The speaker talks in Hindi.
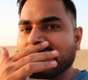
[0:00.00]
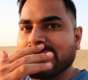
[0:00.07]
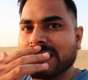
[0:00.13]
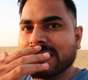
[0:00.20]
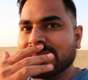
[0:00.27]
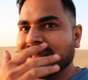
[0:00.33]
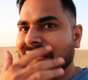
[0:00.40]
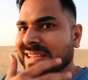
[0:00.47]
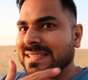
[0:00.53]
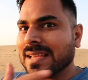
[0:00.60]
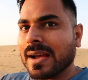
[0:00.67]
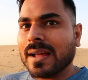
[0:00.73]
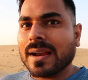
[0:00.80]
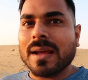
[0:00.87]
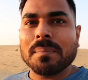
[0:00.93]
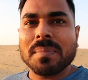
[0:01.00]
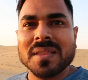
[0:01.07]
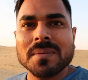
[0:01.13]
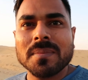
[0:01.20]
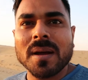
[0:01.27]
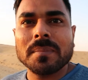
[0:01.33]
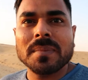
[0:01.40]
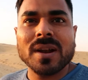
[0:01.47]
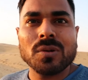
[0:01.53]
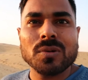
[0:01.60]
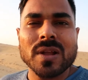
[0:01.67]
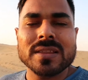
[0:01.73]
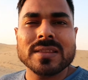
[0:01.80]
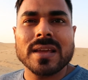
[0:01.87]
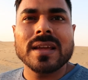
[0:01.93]
नहीं दिखती ऐसा अगर आपके दिमाग में
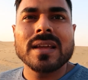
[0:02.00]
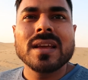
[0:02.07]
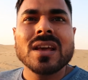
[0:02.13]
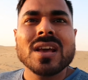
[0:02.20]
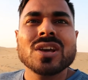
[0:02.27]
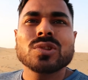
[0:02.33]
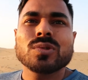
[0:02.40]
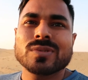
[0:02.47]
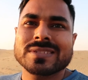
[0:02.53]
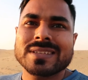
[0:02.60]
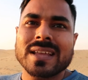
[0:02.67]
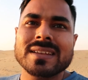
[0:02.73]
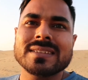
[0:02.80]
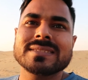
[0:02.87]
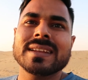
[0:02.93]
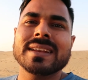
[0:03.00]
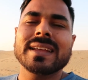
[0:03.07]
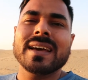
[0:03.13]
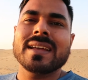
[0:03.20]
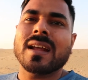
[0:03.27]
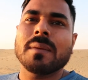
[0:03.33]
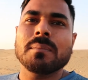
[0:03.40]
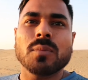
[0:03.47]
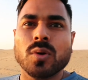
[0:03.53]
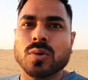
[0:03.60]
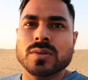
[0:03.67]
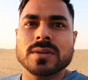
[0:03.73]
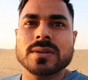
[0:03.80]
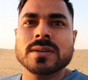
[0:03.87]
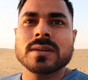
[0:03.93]
डाउट आता है तो उसका रीज़न है यार हम
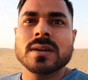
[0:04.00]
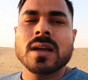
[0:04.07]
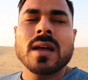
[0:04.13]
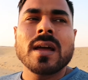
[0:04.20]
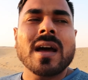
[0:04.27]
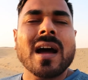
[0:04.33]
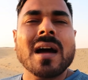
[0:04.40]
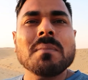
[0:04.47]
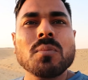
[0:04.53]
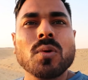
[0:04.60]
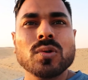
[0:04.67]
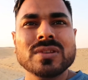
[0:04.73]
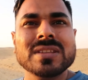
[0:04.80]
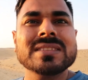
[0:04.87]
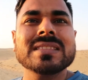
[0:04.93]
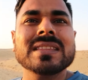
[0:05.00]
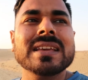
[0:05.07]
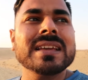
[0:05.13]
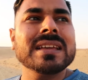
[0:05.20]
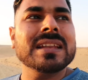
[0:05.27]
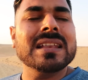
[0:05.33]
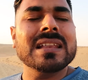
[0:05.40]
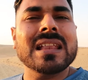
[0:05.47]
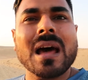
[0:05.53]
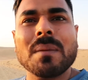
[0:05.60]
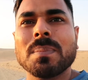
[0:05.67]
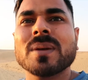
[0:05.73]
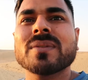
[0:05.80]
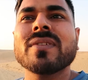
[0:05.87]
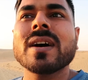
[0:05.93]
खुद हम खुद इतने
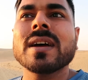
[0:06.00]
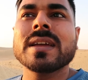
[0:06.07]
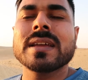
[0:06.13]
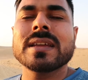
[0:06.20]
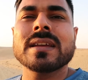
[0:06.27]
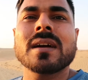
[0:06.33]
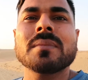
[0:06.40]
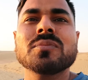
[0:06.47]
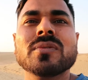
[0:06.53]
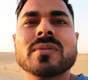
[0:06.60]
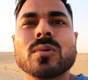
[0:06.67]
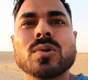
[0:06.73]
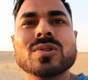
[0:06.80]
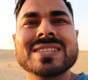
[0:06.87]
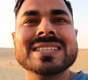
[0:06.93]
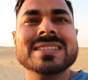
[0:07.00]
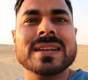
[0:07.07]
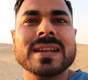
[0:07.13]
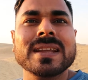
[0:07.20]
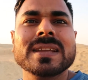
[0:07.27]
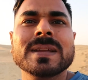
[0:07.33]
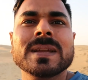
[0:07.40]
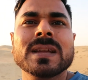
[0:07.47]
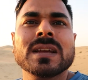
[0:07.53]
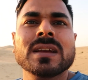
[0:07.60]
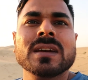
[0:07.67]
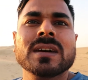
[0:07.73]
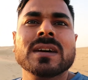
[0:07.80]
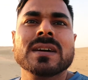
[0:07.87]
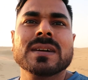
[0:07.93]
लापरवाह हैं हम खुद इतने
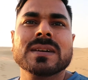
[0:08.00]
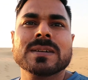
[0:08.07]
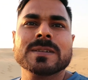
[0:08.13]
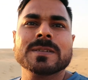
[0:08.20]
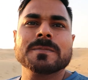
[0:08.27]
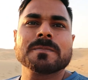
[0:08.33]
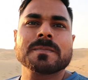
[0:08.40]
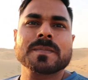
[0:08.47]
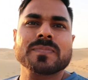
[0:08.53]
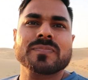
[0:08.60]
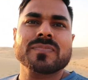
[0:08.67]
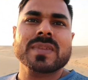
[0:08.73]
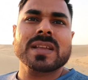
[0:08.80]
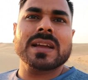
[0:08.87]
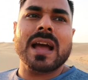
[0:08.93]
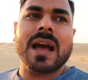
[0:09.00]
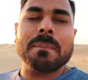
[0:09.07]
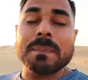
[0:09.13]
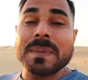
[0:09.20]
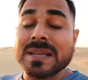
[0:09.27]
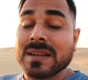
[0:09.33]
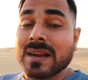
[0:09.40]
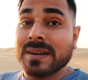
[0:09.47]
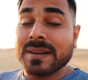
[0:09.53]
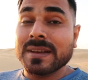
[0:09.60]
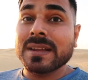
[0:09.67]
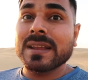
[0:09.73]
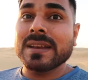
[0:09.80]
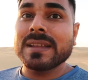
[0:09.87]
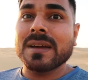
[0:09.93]
आ, अपनी
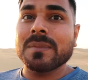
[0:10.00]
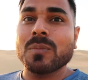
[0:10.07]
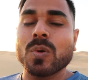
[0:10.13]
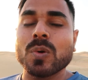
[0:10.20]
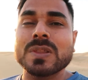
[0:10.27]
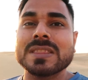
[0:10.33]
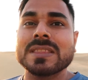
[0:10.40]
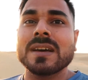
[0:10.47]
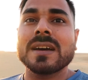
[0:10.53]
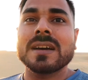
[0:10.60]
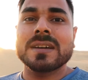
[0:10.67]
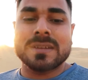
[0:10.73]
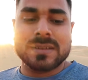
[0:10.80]
कंट्री के लिए हमको इतना